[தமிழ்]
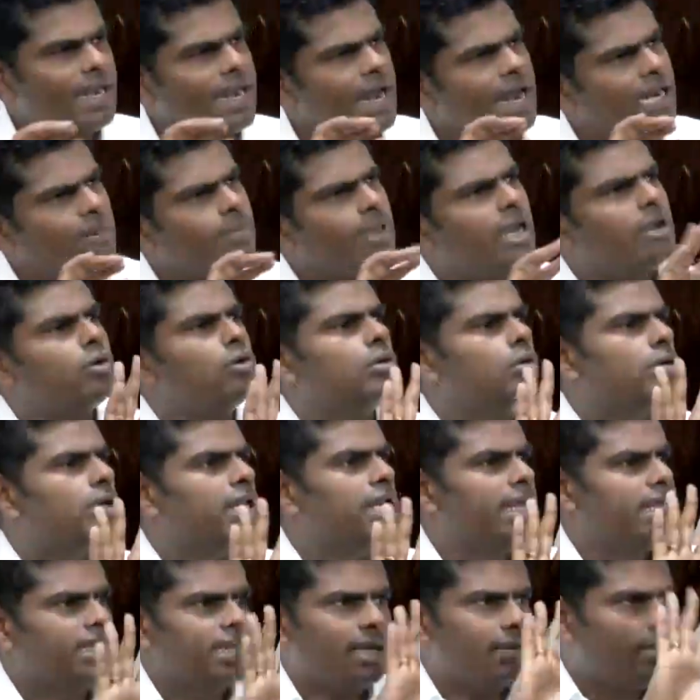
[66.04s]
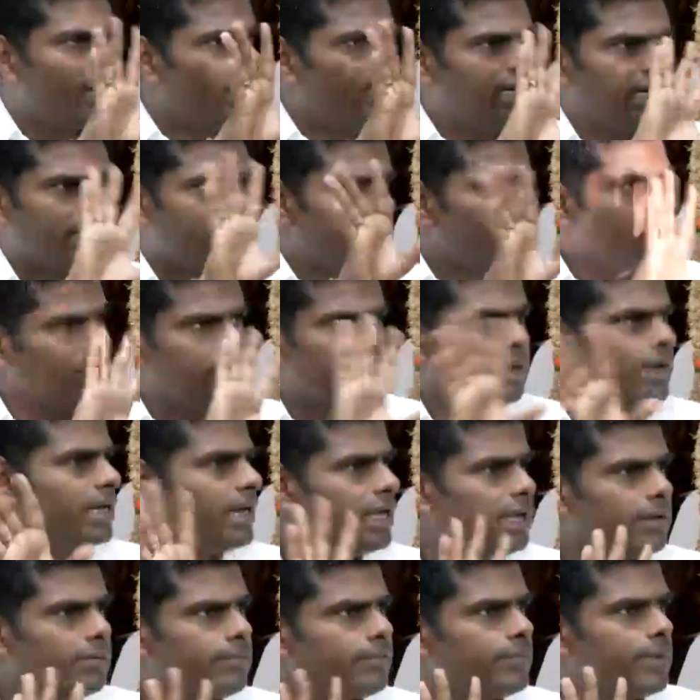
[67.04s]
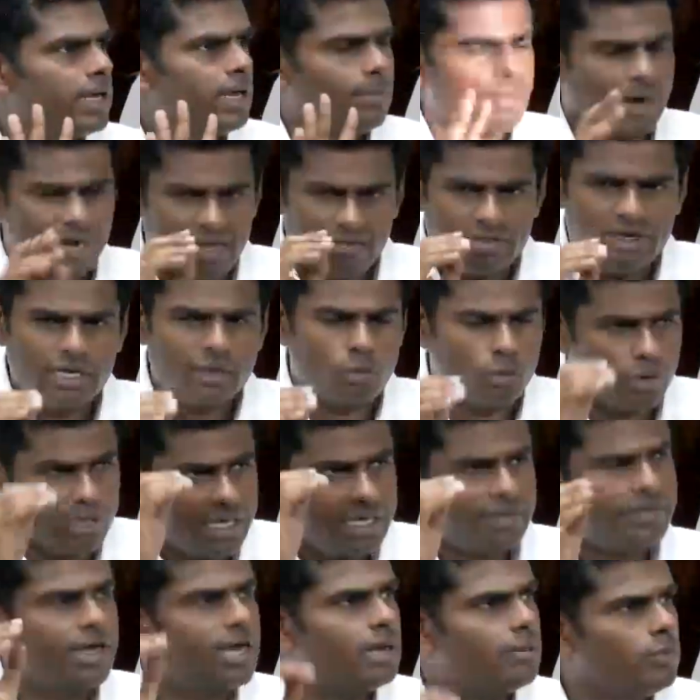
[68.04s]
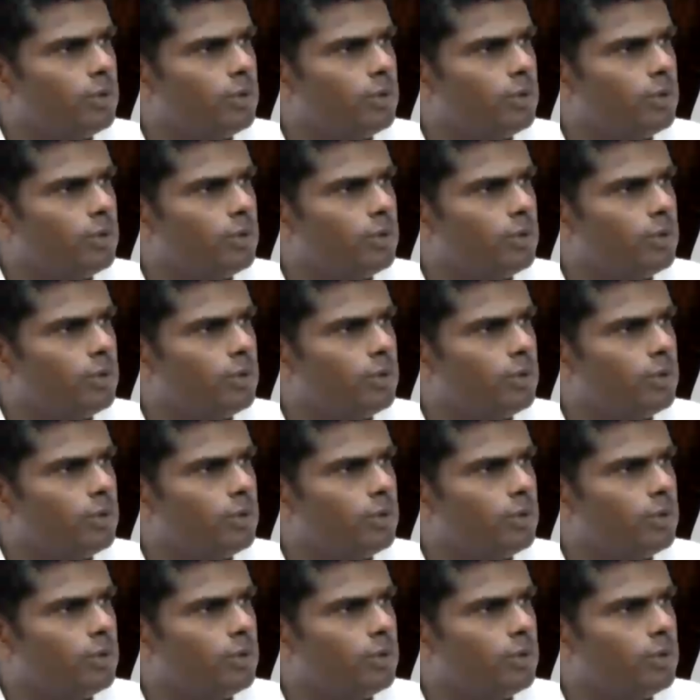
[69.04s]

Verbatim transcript: எல்லாருமே கொடுக்கும் அது எந்த மாற்று கருத்தும் இல்லை ஏன்னா மனிதனுக்கு உயிர் தானே